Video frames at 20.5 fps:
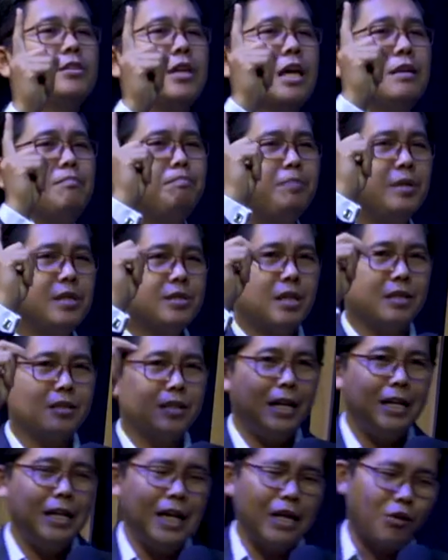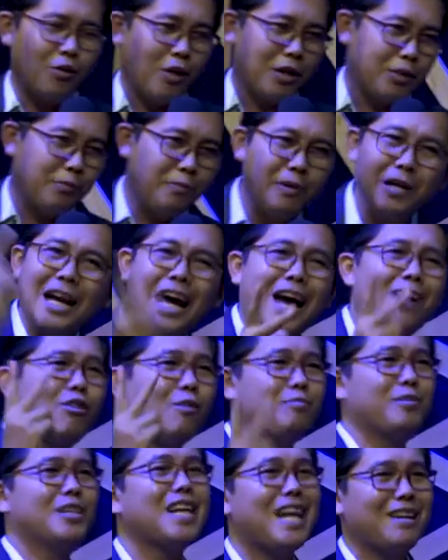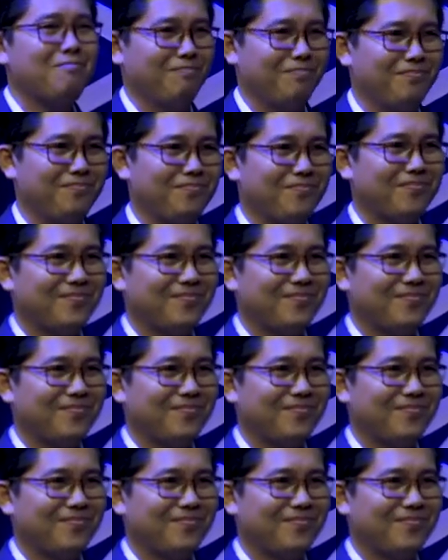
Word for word: chanh pi sạch trây đại quát thua ca rộp chân nằm.